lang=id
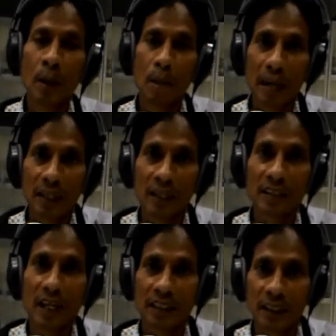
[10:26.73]
pada
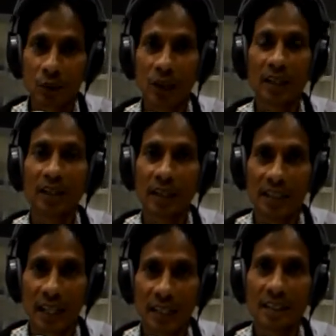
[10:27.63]
saat itulah
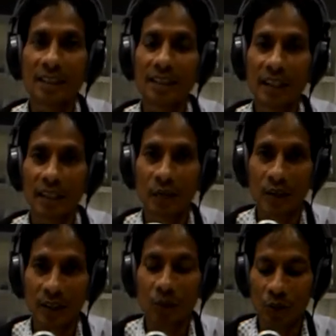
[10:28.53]
terjadi secara de
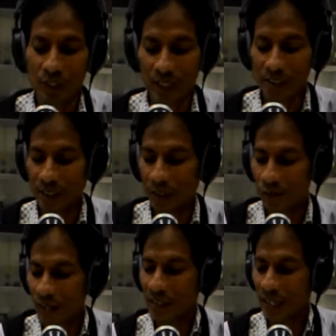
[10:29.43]
facto ya secara
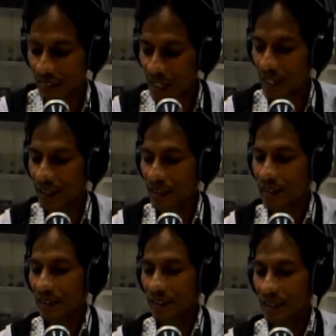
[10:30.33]
faktanya
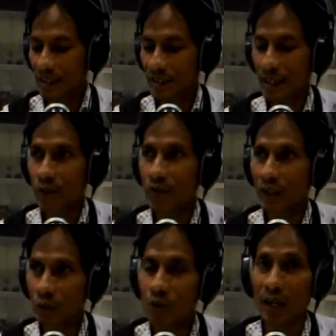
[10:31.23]
ya secara
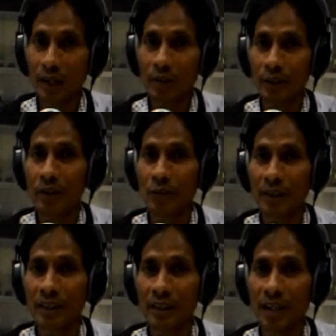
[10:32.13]
faktual dalam
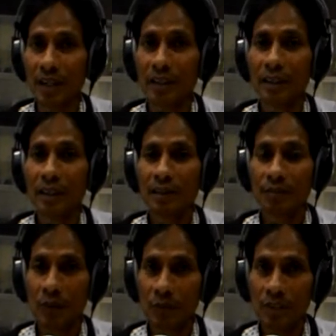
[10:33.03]
kehidupan kita
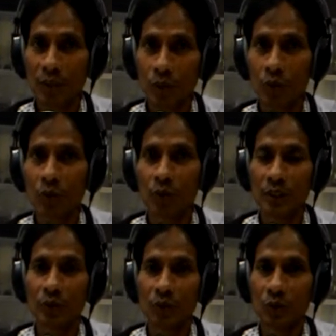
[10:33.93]
baptisan Roh Kudus
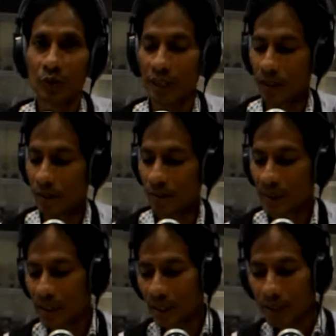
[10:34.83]
itu saudara
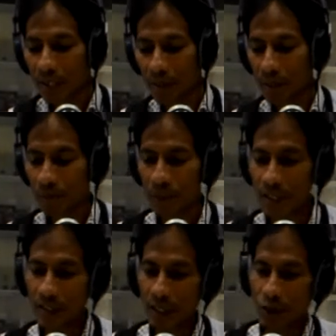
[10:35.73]
nah
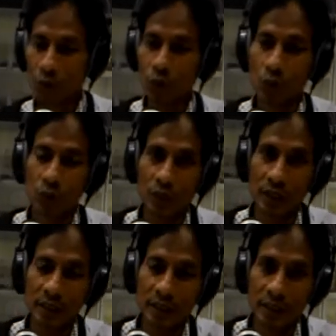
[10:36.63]
baptisan Roh Kudus
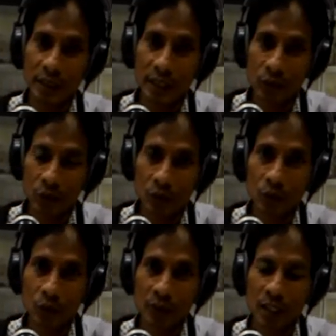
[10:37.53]
itu
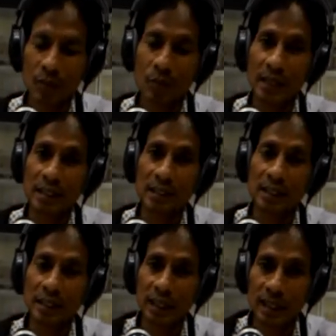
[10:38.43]
saudara baik
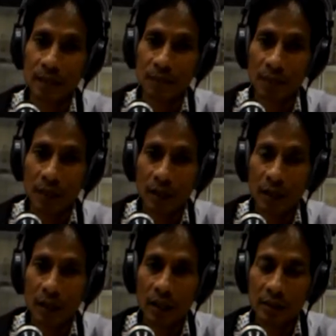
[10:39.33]
secara
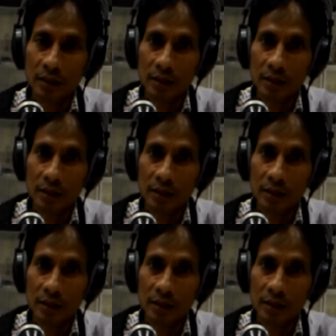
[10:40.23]
uh,